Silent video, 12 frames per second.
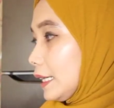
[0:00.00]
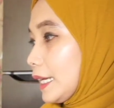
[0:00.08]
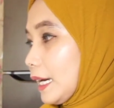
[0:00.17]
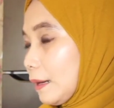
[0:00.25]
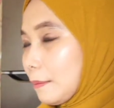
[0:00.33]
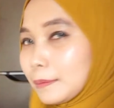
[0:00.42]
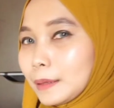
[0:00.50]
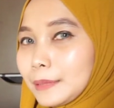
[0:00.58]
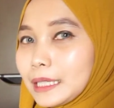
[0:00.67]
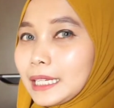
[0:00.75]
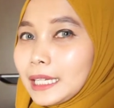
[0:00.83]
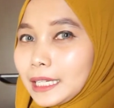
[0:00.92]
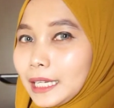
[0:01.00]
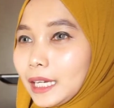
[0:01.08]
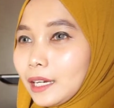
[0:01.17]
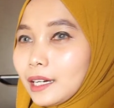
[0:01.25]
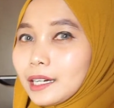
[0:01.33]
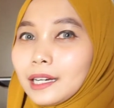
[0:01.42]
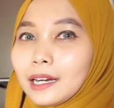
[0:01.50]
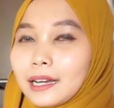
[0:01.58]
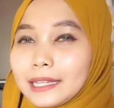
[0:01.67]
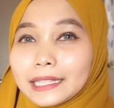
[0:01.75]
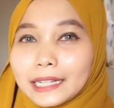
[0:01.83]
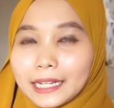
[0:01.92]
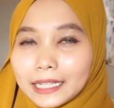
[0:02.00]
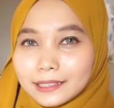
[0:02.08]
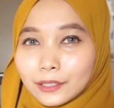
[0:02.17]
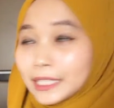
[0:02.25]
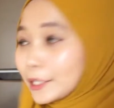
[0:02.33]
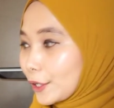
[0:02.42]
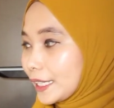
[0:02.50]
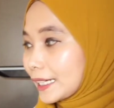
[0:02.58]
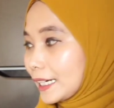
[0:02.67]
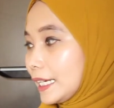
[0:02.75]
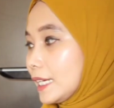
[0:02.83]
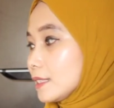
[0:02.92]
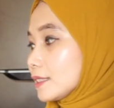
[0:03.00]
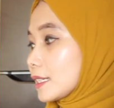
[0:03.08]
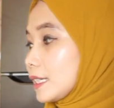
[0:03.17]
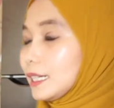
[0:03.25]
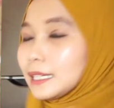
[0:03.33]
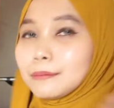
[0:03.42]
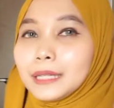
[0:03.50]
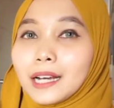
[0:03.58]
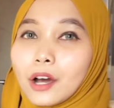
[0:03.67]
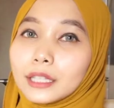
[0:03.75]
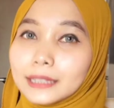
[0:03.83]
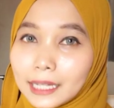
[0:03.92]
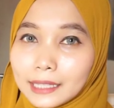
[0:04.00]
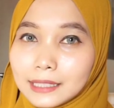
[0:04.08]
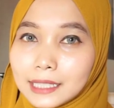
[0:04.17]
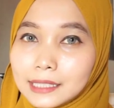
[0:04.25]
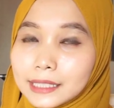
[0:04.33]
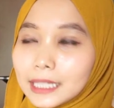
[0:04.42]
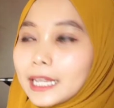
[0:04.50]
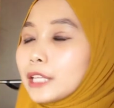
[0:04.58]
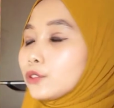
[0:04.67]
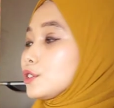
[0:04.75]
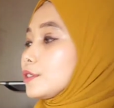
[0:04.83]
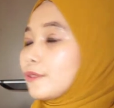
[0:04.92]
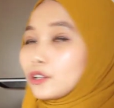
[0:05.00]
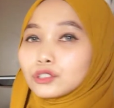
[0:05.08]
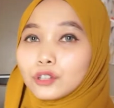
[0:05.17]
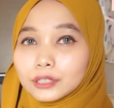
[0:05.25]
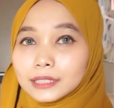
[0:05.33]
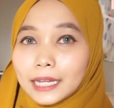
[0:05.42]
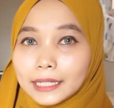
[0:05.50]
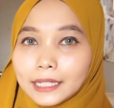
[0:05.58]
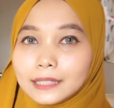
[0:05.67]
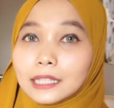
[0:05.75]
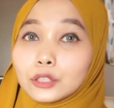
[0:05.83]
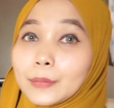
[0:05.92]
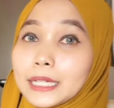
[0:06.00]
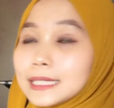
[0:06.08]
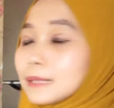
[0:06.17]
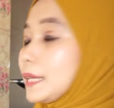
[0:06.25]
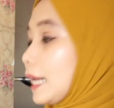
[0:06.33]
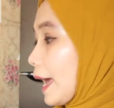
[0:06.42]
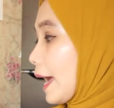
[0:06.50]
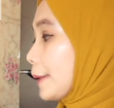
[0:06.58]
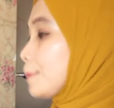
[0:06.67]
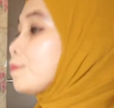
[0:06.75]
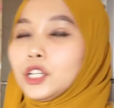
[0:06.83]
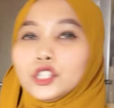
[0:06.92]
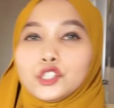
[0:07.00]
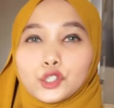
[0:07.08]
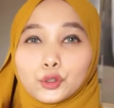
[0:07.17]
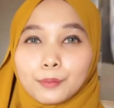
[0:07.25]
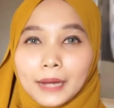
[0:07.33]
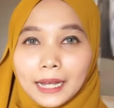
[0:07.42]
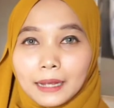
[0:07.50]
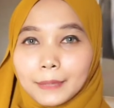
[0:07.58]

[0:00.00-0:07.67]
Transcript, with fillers: dia memiliki uh, ingredients hero ingredients ke lebih ke otaknya si kecil yaitu si fosgos tadi yang satu banding 9 Cuma